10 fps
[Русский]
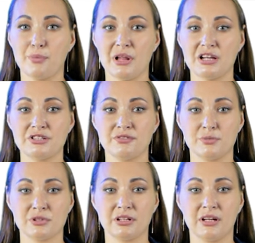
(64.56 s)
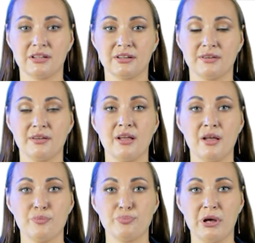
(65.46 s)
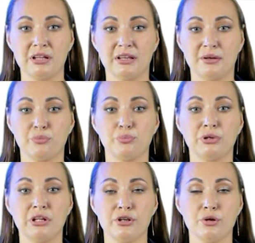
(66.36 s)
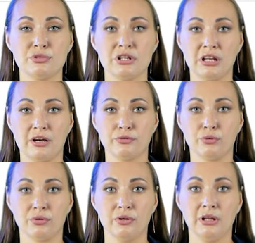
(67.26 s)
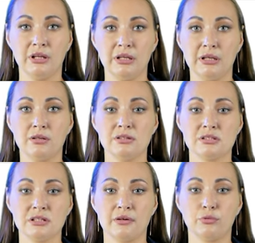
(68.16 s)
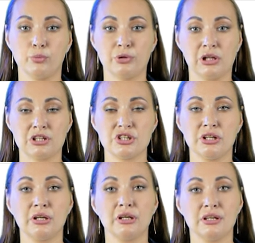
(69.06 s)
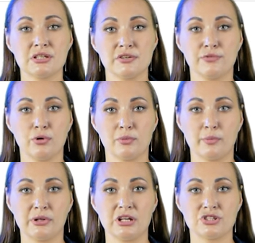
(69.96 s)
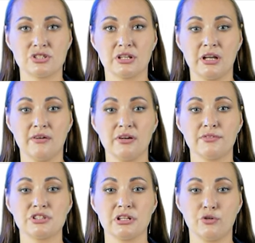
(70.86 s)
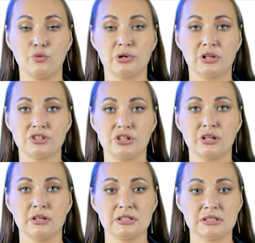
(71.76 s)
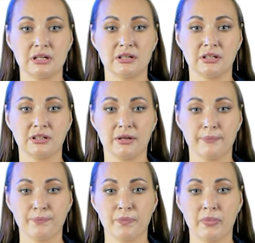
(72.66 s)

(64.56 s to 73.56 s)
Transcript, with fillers: Оплачиваем задаток. Пятое. Подаем заявку. И ценовое предложение, если форма подачи заявок в ценовое предложение закрыты.